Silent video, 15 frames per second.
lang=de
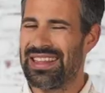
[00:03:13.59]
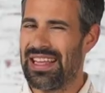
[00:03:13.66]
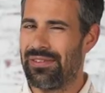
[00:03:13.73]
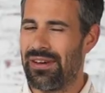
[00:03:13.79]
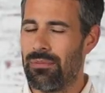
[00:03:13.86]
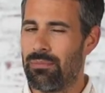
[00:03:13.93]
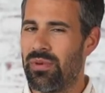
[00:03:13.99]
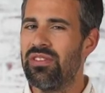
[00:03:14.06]
der
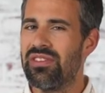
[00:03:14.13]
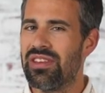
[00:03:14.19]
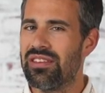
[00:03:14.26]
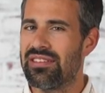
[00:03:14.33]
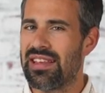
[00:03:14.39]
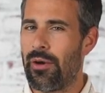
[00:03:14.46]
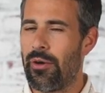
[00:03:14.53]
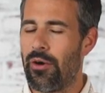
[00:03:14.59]
war ein bisschen
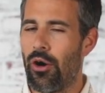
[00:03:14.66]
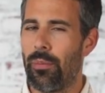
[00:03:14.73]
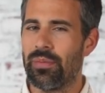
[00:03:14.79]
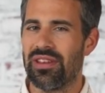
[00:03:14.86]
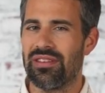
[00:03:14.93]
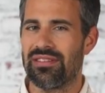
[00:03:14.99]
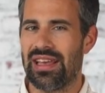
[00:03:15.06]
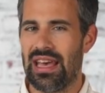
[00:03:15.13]
sauer ob
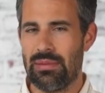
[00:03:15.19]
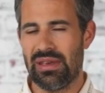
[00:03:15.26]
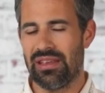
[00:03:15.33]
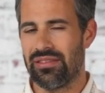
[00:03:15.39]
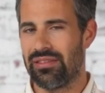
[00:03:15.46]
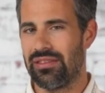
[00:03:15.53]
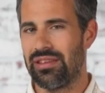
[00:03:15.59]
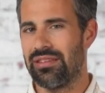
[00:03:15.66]
des
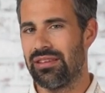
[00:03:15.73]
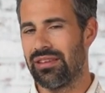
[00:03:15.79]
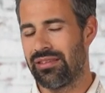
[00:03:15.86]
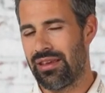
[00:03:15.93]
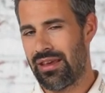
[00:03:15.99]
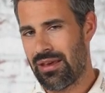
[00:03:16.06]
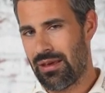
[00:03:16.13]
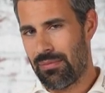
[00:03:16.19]
Timings
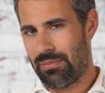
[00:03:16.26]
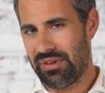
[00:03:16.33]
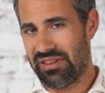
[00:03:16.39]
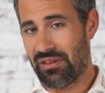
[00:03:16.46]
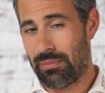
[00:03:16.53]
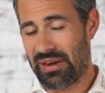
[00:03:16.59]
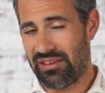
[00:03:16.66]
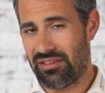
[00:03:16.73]
dieses
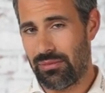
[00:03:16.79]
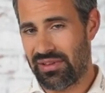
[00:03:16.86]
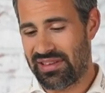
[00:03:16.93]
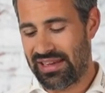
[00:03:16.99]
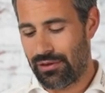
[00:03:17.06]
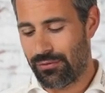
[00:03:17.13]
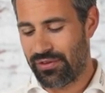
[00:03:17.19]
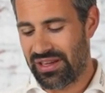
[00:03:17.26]
dieser
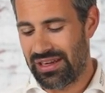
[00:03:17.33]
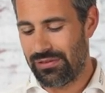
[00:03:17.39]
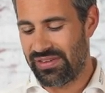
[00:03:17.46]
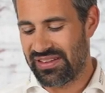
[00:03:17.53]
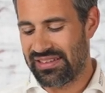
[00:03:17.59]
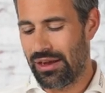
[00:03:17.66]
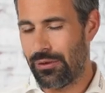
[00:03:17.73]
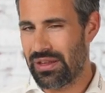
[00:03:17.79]
Pressemitteilung von
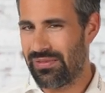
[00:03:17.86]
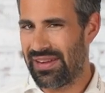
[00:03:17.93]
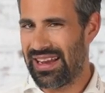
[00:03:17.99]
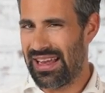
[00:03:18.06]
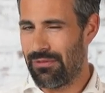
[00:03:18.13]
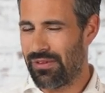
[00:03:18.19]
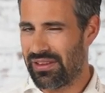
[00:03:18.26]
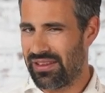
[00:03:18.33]
Alpha Tauri,
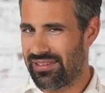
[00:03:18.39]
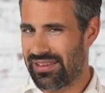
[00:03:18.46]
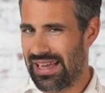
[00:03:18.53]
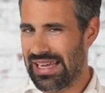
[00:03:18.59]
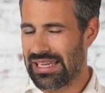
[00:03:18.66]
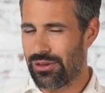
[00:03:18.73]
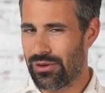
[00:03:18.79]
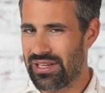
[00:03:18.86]
weil einfach die
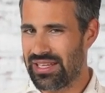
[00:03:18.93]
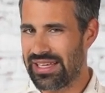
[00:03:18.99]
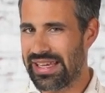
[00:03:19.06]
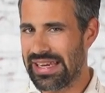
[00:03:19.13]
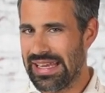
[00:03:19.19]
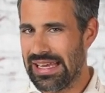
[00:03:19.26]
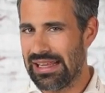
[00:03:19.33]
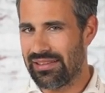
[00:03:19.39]
Sachen noch nicht
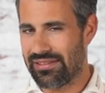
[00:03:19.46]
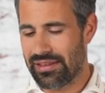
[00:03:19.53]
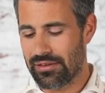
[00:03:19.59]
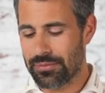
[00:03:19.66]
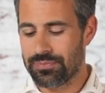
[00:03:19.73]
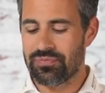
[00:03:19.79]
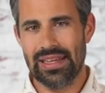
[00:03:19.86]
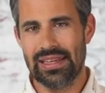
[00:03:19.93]
geregelt
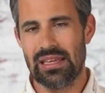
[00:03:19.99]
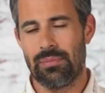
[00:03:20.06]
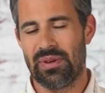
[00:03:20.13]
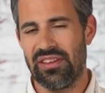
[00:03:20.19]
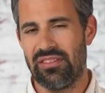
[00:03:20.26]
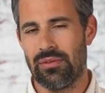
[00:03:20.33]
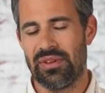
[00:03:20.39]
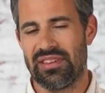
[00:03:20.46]
sind. In der
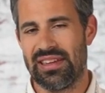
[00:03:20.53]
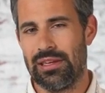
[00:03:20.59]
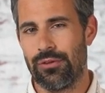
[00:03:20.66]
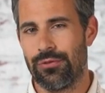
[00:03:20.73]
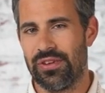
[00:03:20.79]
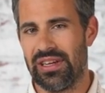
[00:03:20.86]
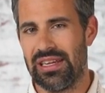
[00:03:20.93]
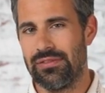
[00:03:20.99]

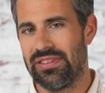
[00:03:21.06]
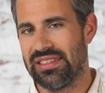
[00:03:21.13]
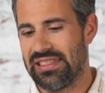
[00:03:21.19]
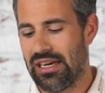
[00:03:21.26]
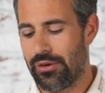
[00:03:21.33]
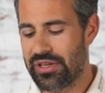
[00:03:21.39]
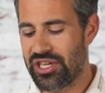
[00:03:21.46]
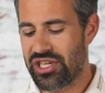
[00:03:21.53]
Pressemitteilung von Alpha
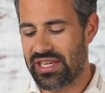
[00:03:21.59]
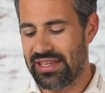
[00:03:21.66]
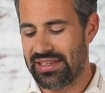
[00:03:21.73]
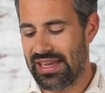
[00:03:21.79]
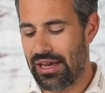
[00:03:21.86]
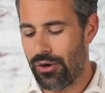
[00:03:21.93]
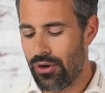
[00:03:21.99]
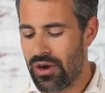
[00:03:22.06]
Tauri
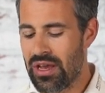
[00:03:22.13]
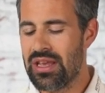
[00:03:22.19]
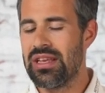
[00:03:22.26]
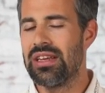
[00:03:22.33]
stand auch,